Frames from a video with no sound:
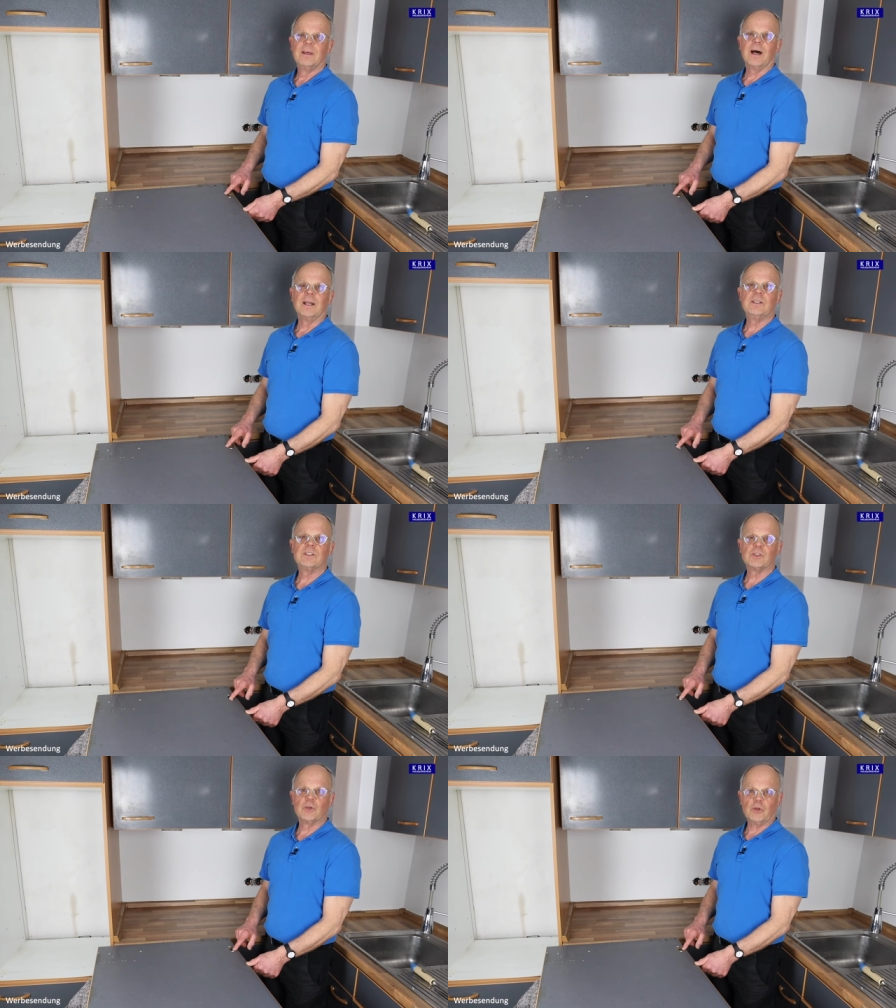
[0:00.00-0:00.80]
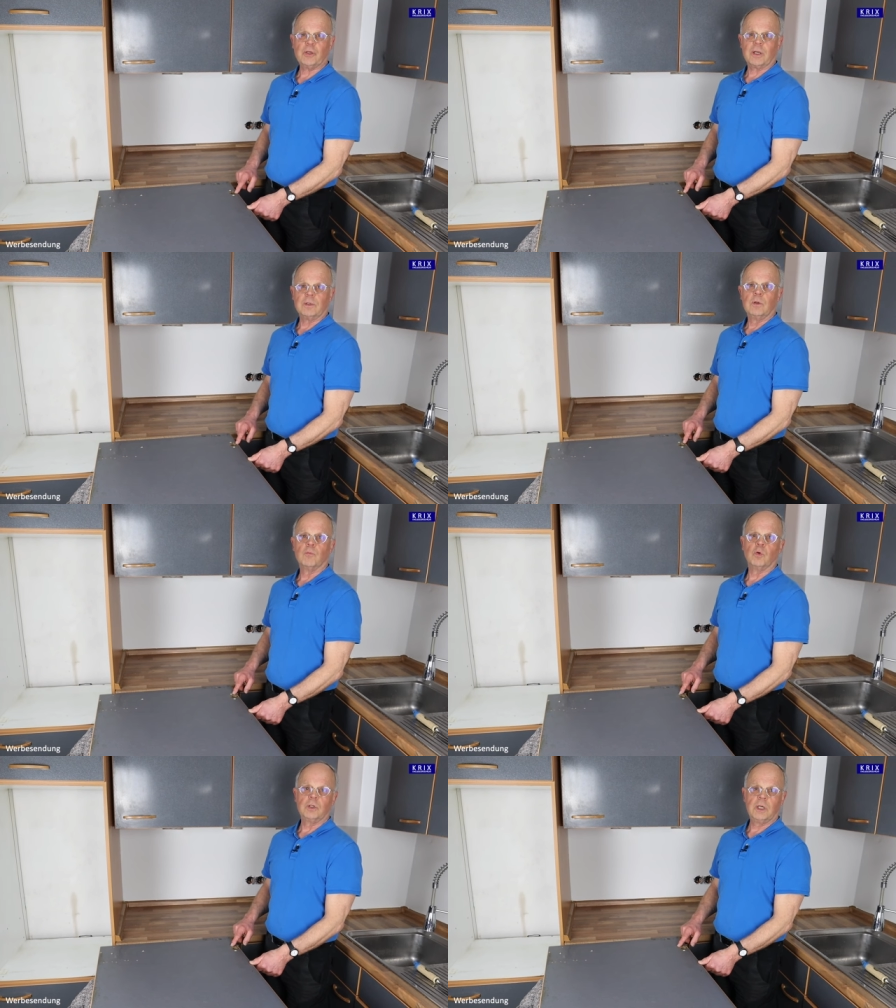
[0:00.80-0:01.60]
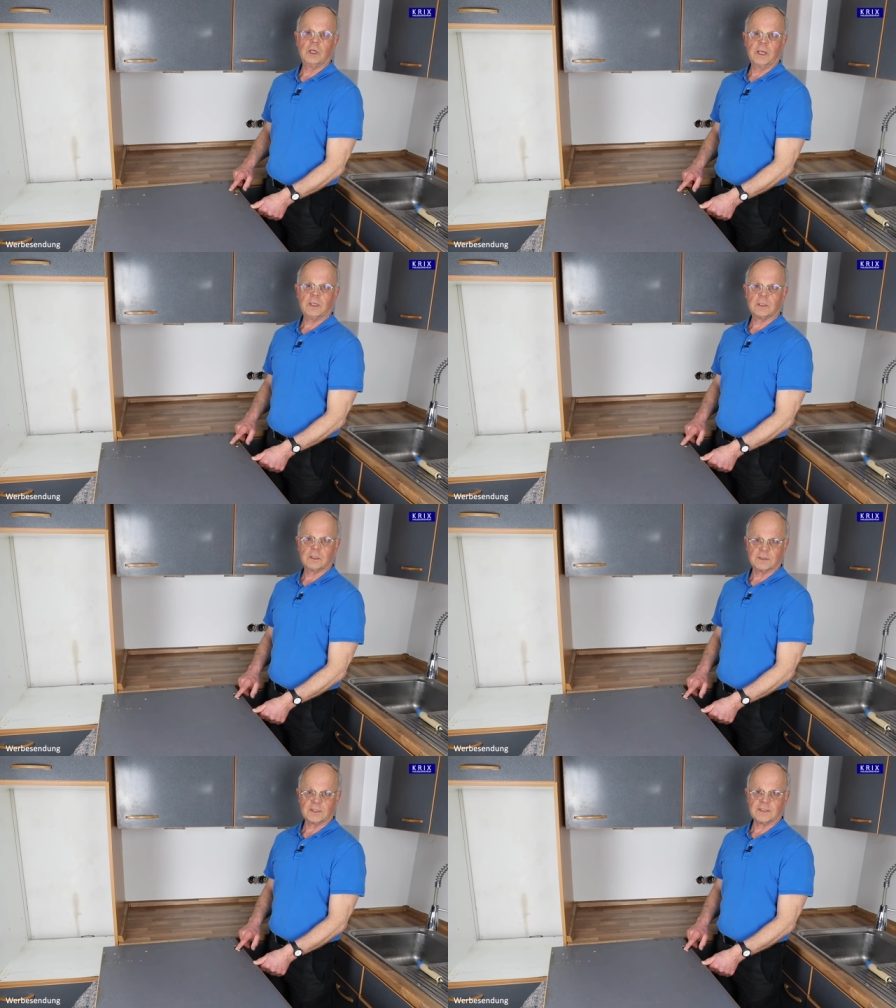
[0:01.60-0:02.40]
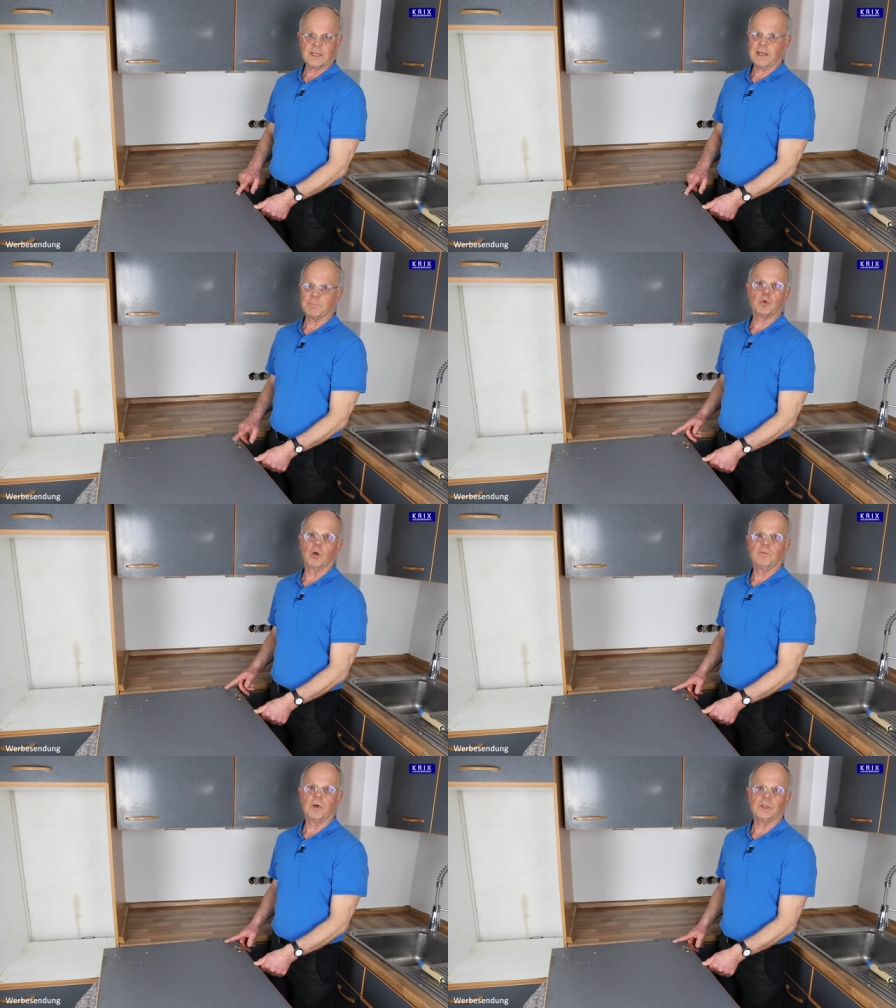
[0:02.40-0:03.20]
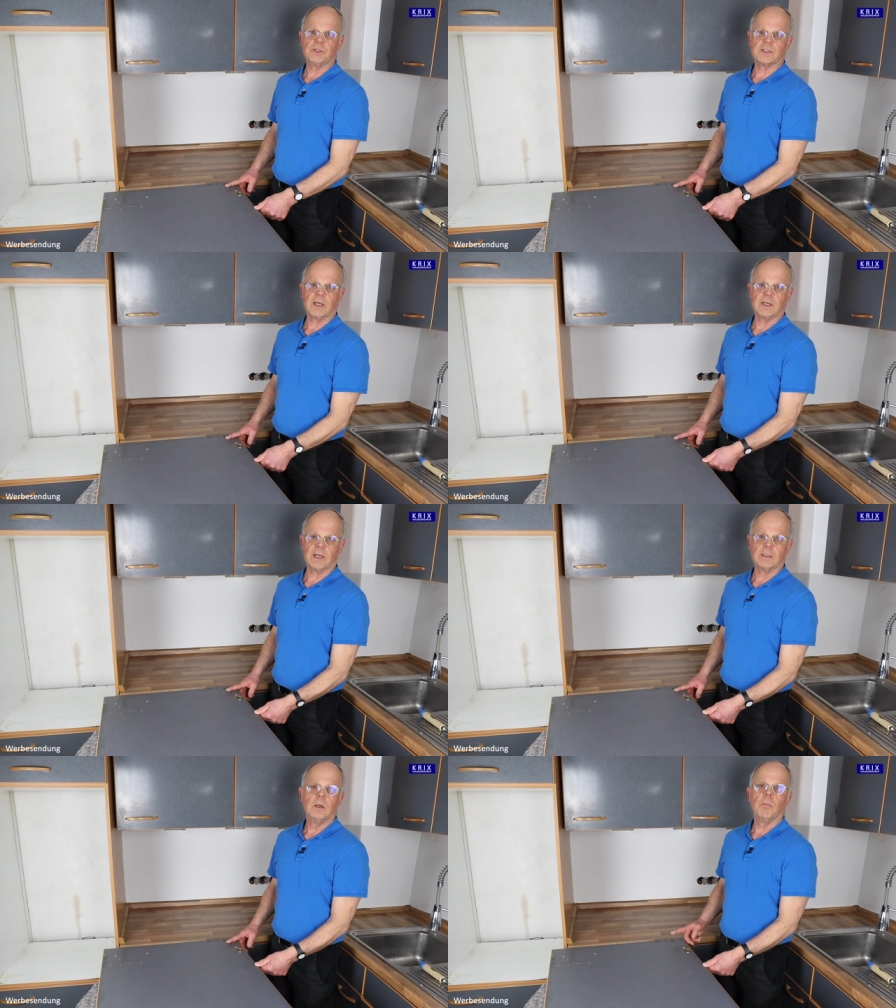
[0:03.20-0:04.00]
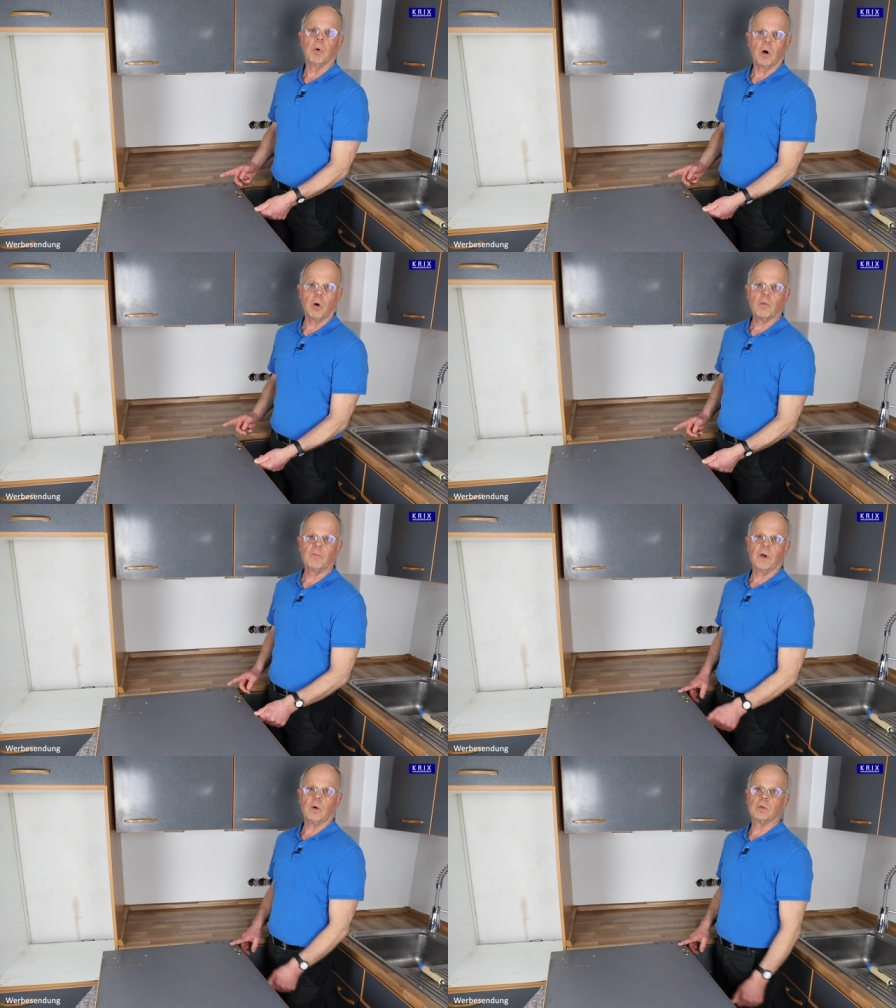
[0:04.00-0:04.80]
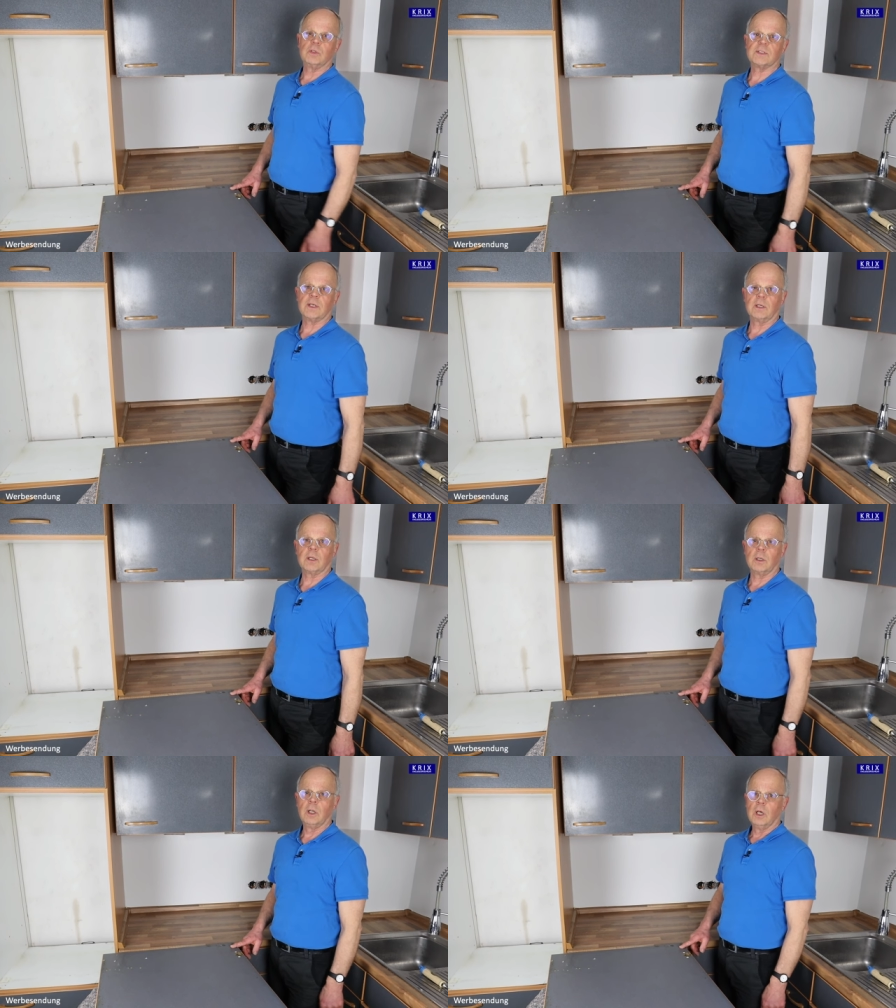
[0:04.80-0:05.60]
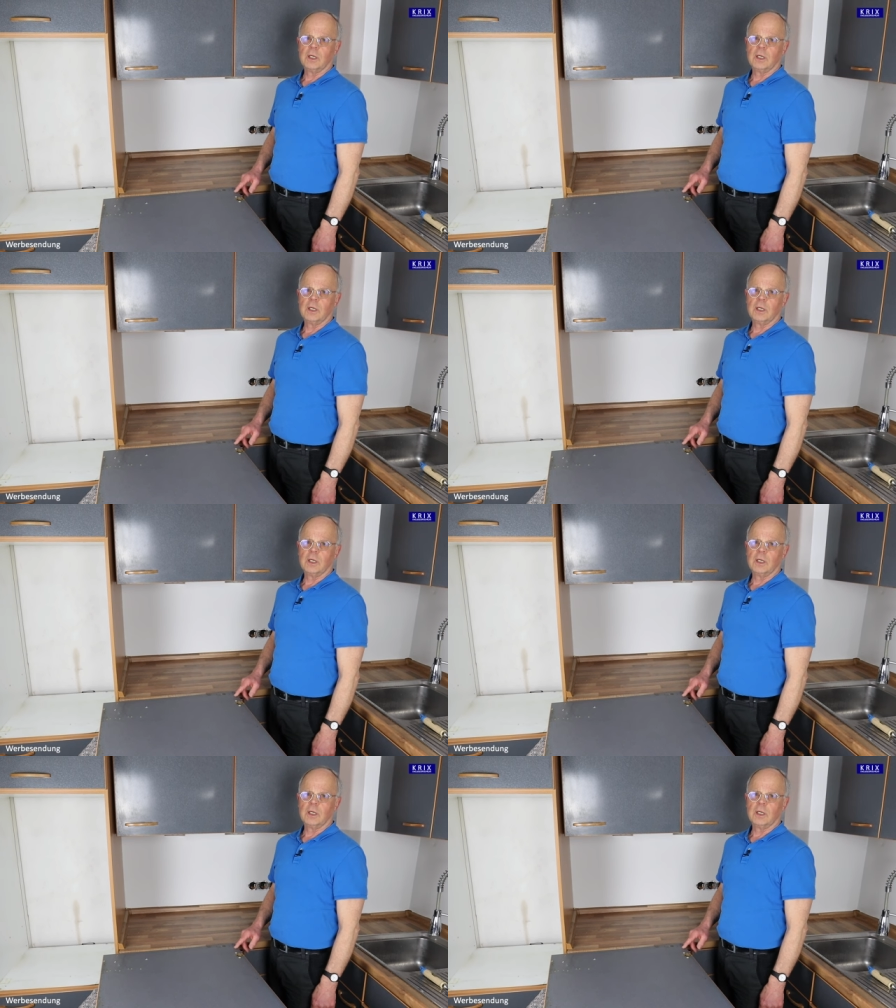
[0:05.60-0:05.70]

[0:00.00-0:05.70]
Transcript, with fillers: An diesen Löchern, wo die Gelenke gesessen haben, können wir nichts ändern, brauchen wir auch nichts ändern.